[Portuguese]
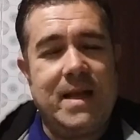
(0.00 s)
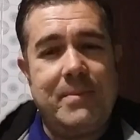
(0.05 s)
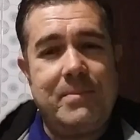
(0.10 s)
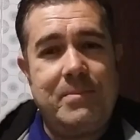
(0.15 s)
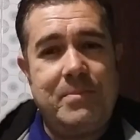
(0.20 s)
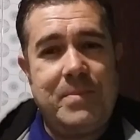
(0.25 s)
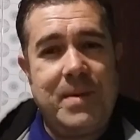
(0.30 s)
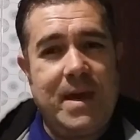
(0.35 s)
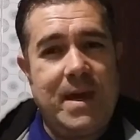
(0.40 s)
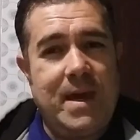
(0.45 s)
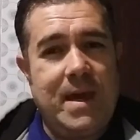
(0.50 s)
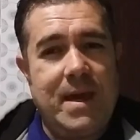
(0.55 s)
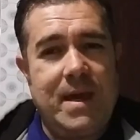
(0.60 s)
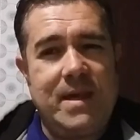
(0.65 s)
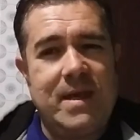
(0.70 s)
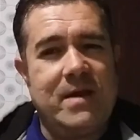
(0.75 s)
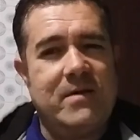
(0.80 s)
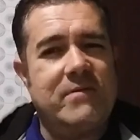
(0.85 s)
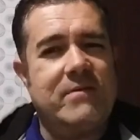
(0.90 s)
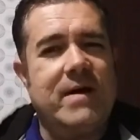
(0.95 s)
da
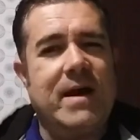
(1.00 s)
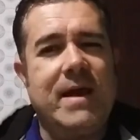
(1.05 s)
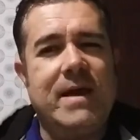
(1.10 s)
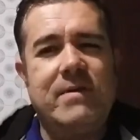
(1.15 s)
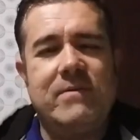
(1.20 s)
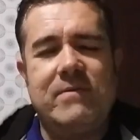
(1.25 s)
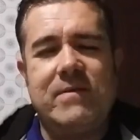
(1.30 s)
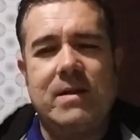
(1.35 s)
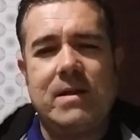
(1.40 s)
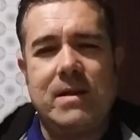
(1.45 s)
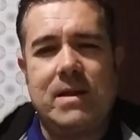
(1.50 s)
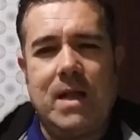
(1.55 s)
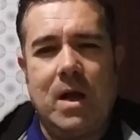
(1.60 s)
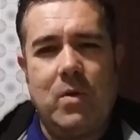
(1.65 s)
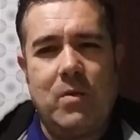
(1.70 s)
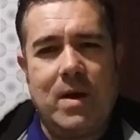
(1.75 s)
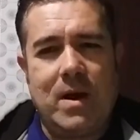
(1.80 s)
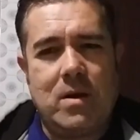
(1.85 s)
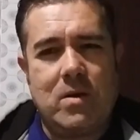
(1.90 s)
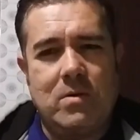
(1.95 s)
Penha, vai inventar
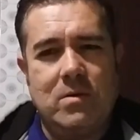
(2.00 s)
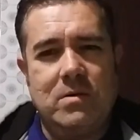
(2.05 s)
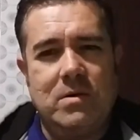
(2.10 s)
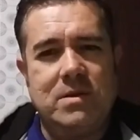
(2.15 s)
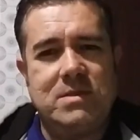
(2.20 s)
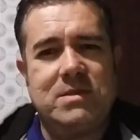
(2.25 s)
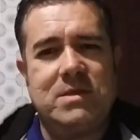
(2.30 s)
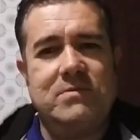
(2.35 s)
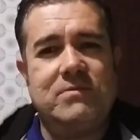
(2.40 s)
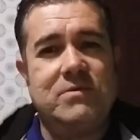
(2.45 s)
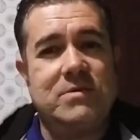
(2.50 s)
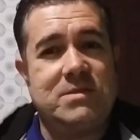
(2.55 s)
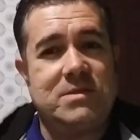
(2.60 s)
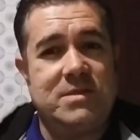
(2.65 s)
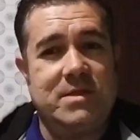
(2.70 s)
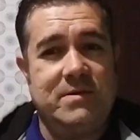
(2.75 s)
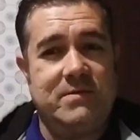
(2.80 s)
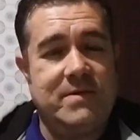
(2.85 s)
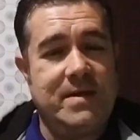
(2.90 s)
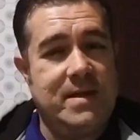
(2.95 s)
uma coisa,
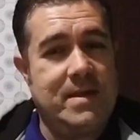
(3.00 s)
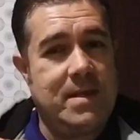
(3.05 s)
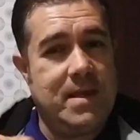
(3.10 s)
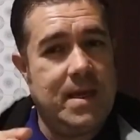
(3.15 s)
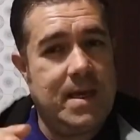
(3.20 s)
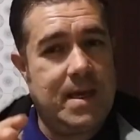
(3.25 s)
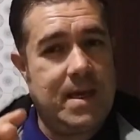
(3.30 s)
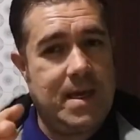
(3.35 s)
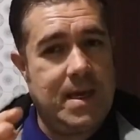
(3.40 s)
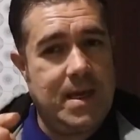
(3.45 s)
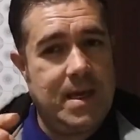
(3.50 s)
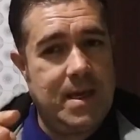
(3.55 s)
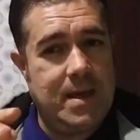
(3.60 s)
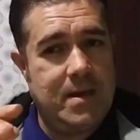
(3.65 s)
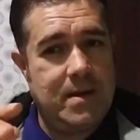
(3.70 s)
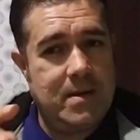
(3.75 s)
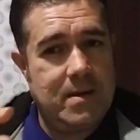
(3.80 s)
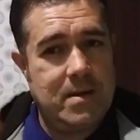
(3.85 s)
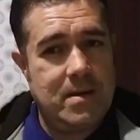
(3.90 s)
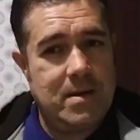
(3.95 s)
você vai ter
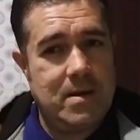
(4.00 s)
que